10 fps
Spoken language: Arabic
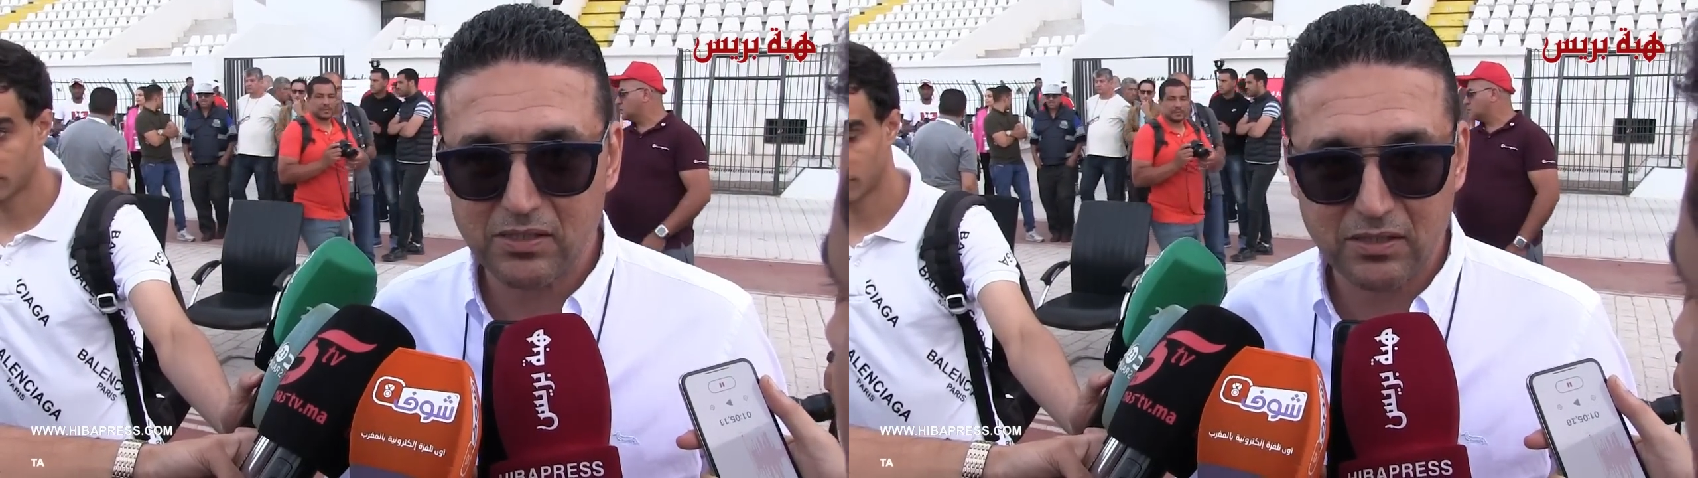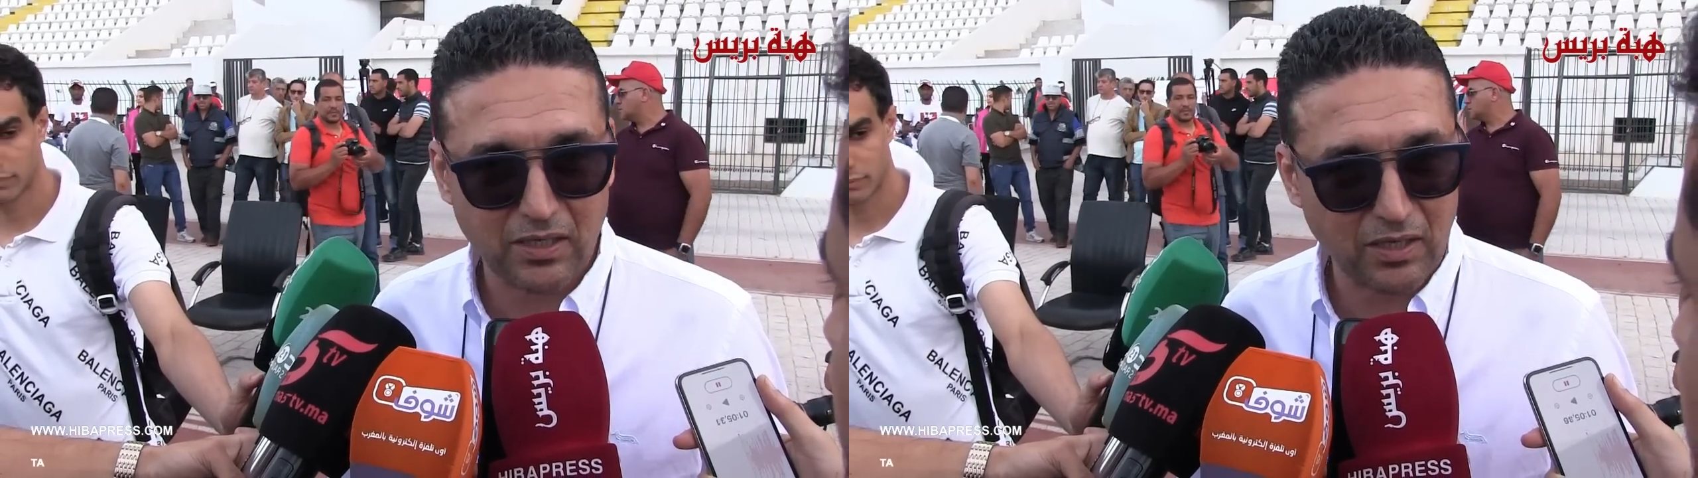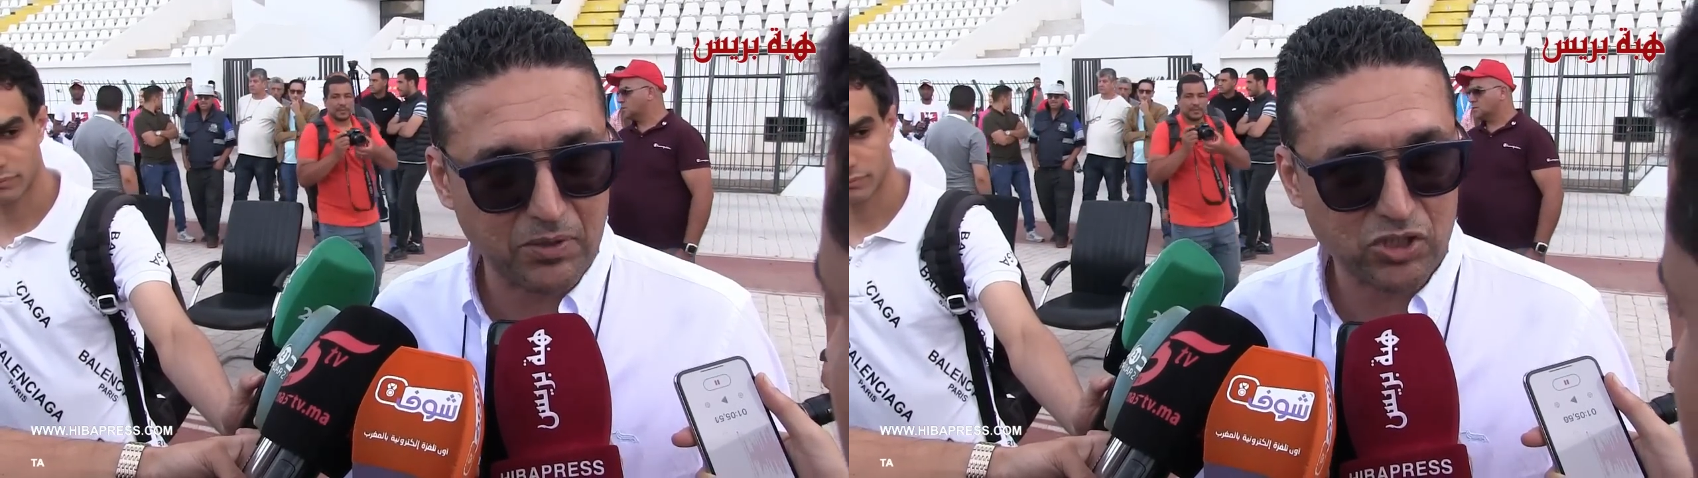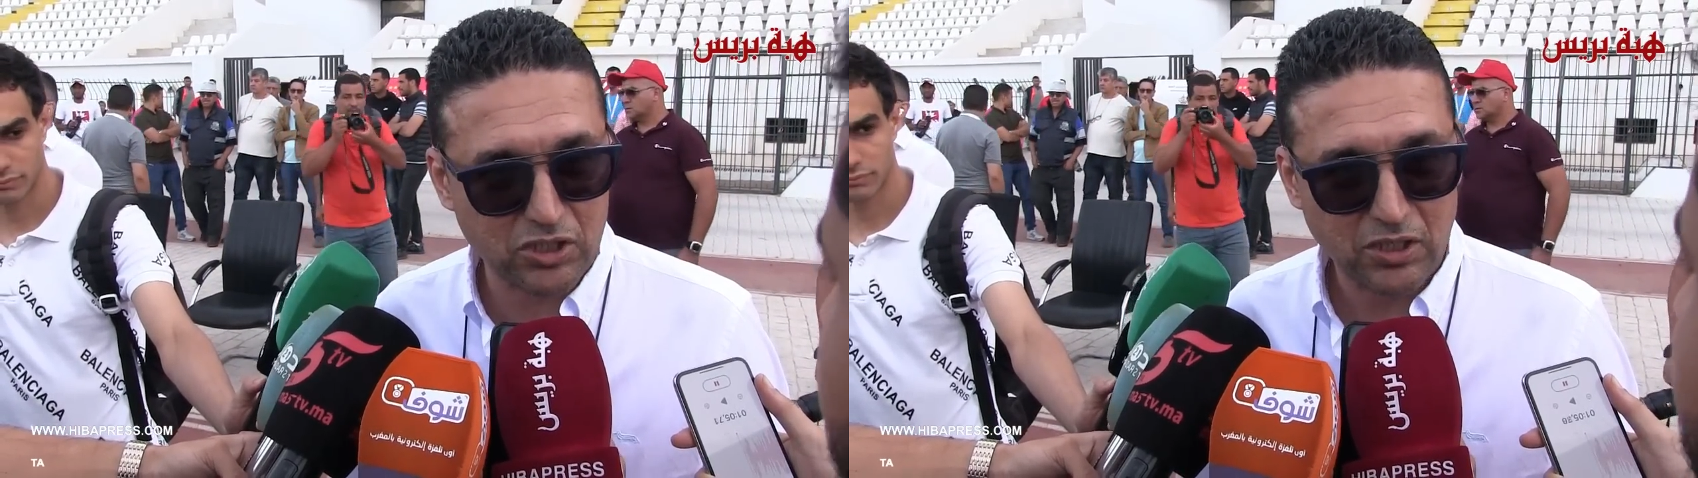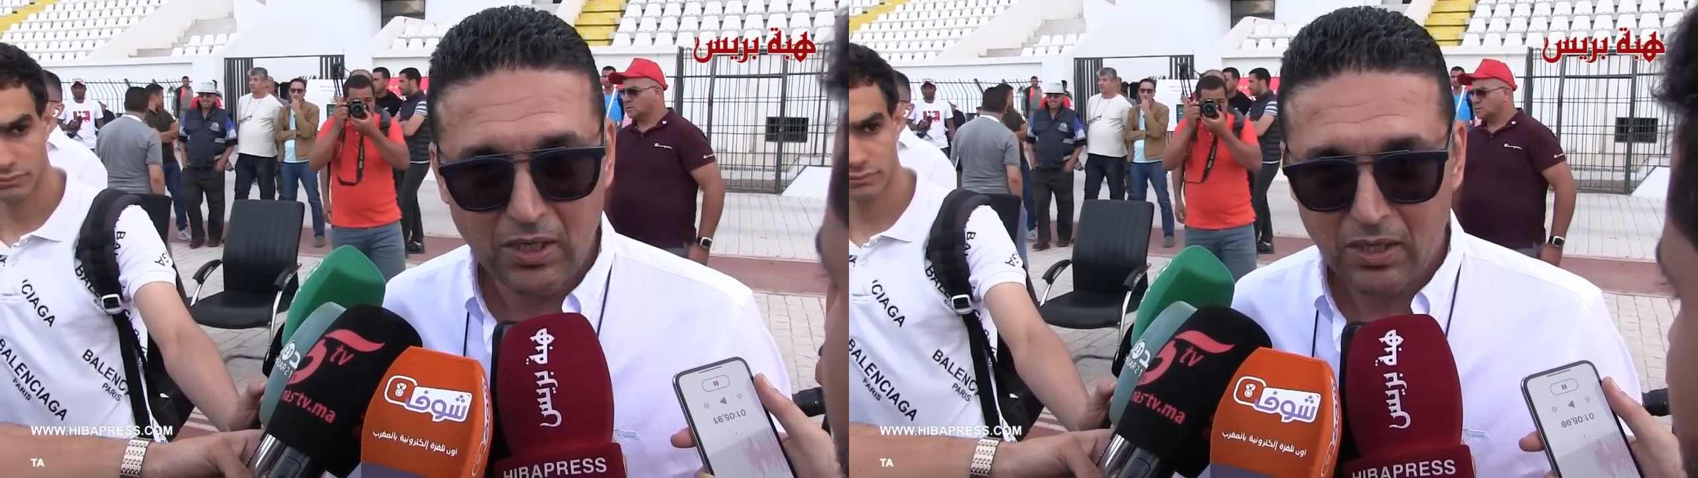تذكره
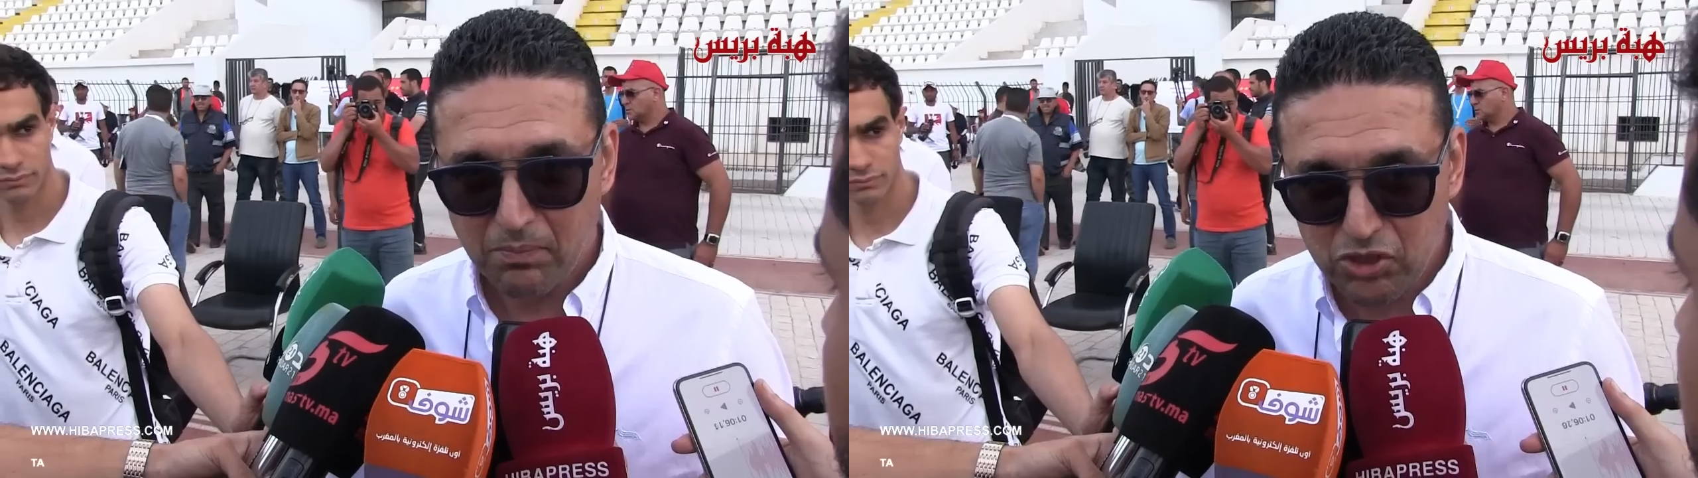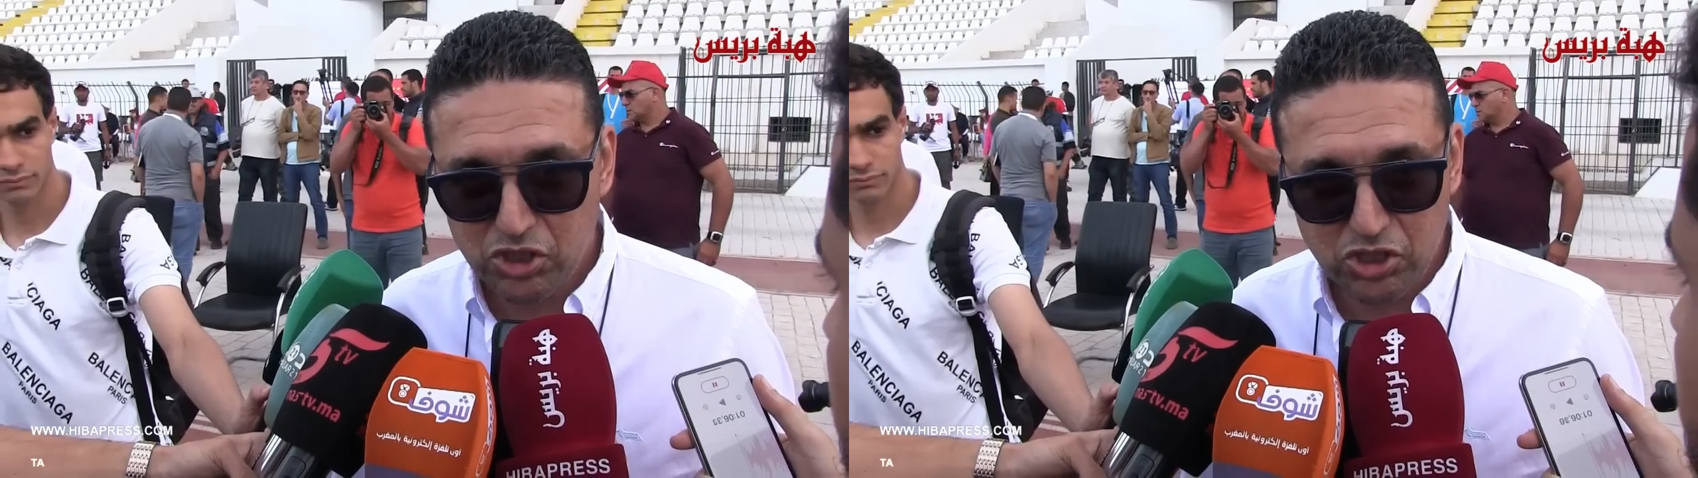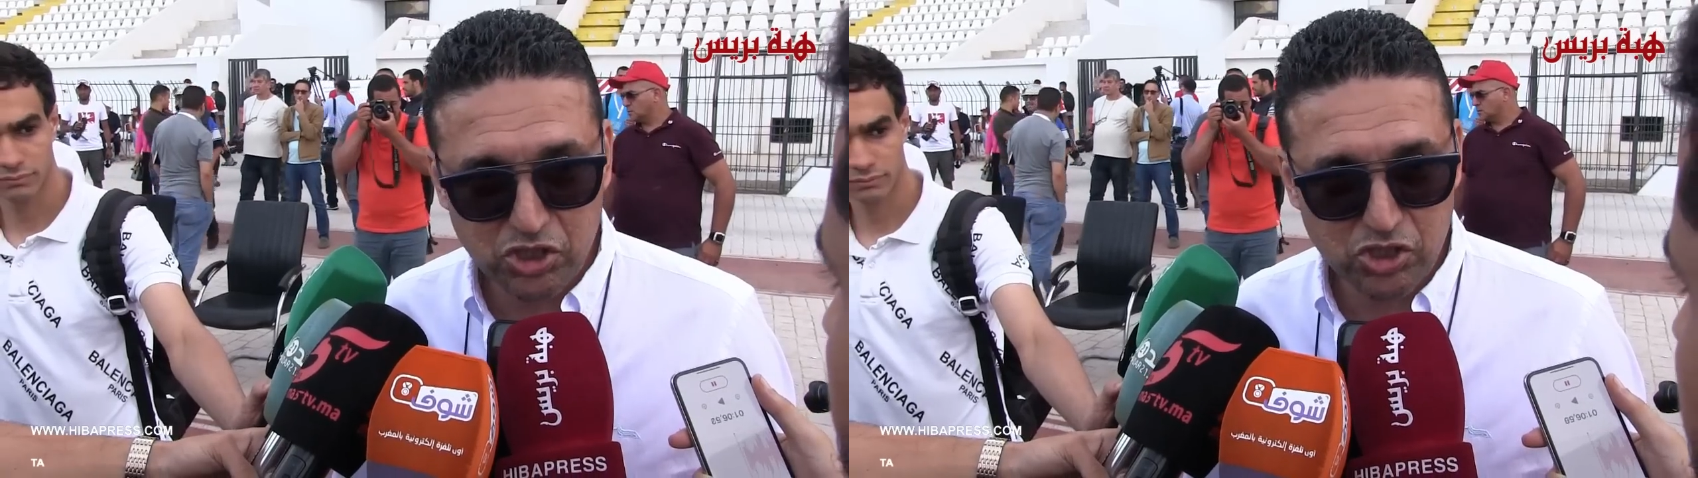باش باش يجي